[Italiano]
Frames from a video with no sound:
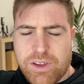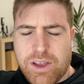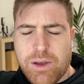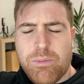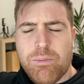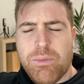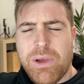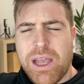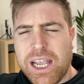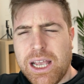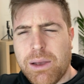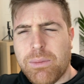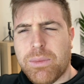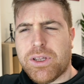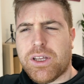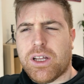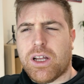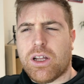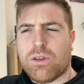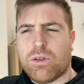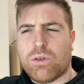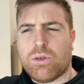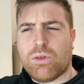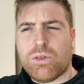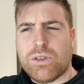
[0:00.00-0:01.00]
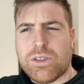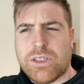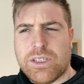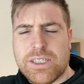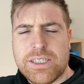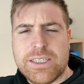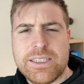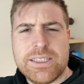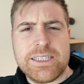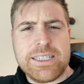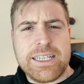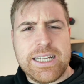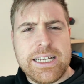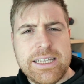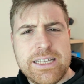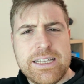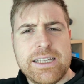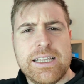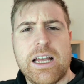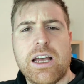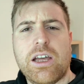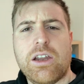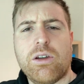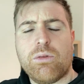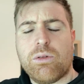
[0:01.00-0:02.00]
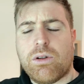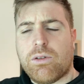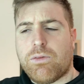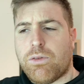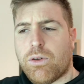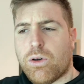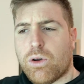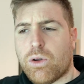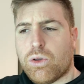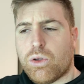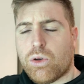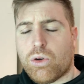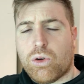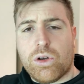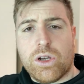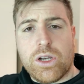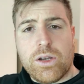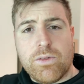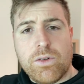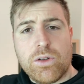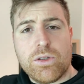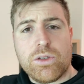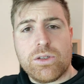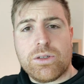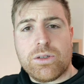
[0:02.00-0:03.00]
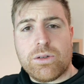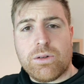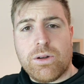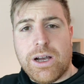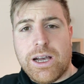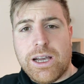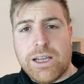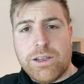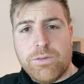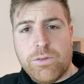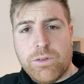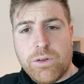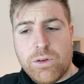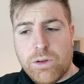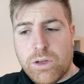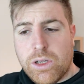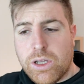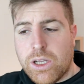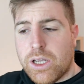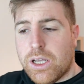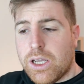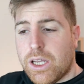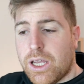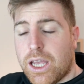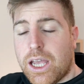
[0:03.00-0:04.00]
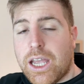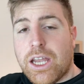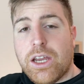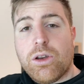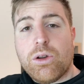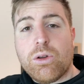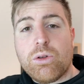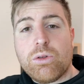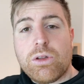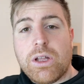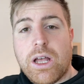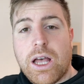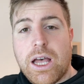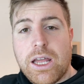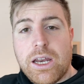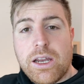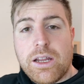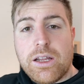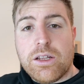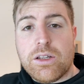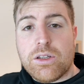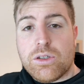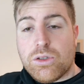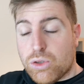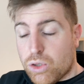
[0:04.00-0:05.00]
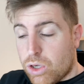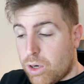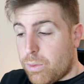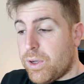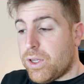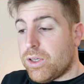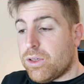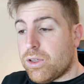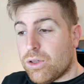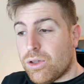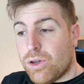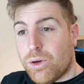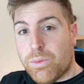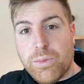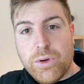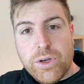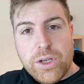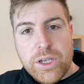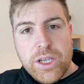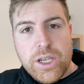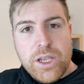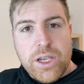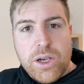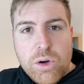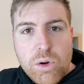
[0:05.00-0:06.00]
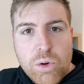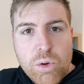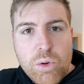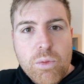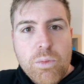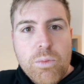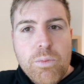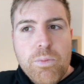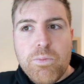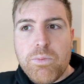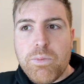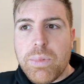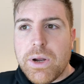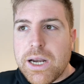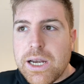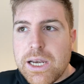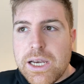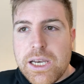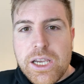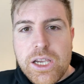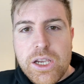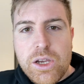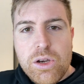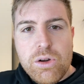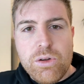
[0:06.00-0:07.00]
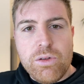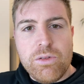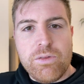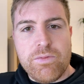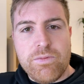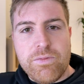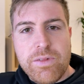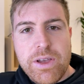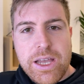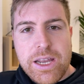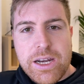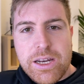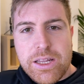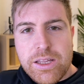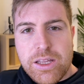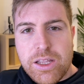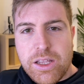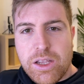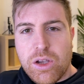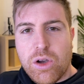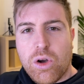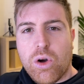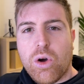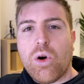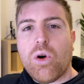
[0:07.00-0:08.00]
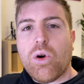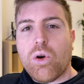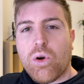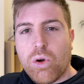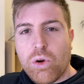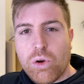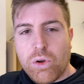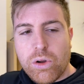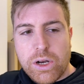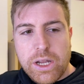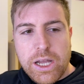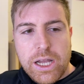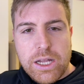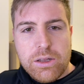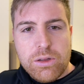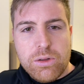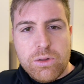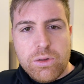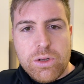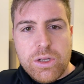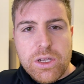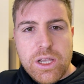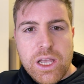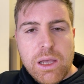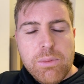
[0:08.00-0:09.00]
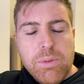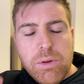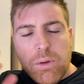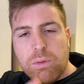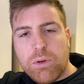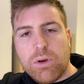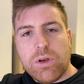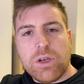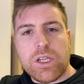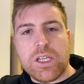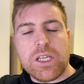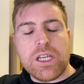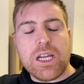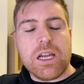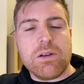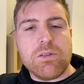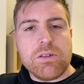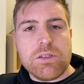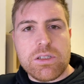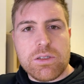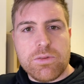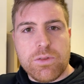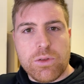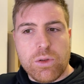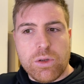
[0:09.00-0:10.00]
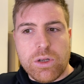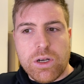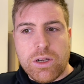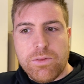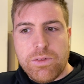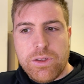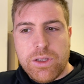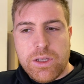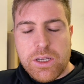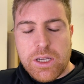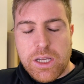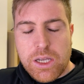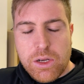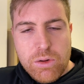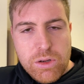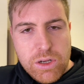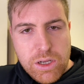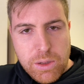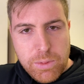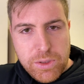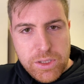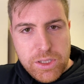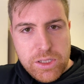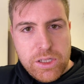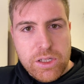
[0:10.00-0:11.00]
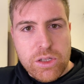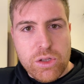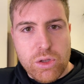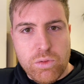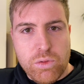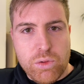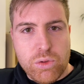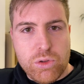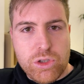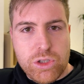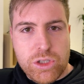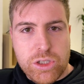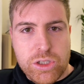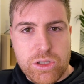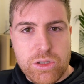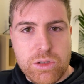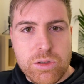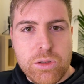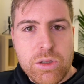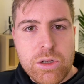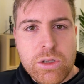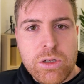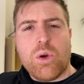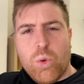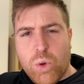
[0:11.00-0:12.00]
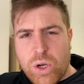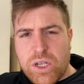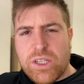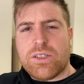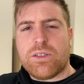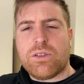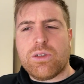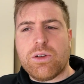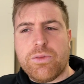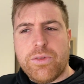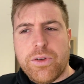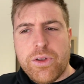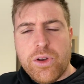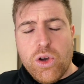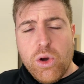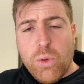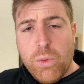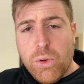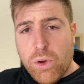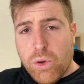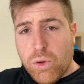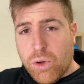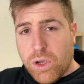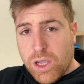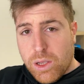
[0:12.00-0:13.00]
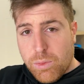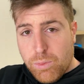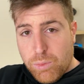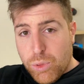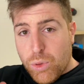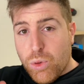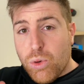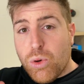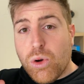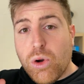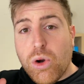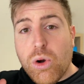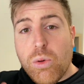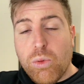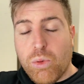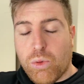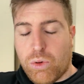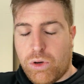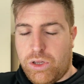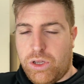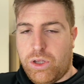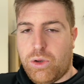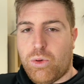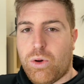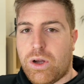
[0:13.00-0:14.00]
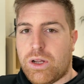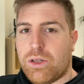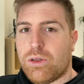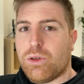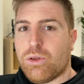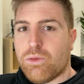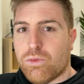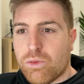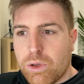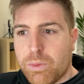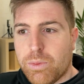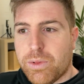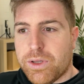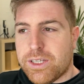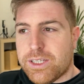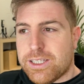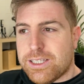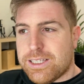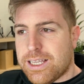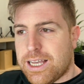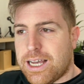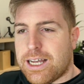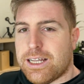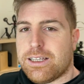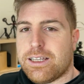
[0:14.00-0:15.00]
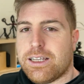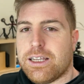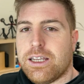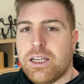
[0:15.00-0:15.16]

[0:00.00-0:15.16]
è mai capitato di scattare una foto con il vostro iPhone e notare solamente dopo che un pallino verde o colorato è proprio lì nella vostra fotografia e non capite da dove è uscito? Questo fenomeno è più comune di quanto voi pensiate,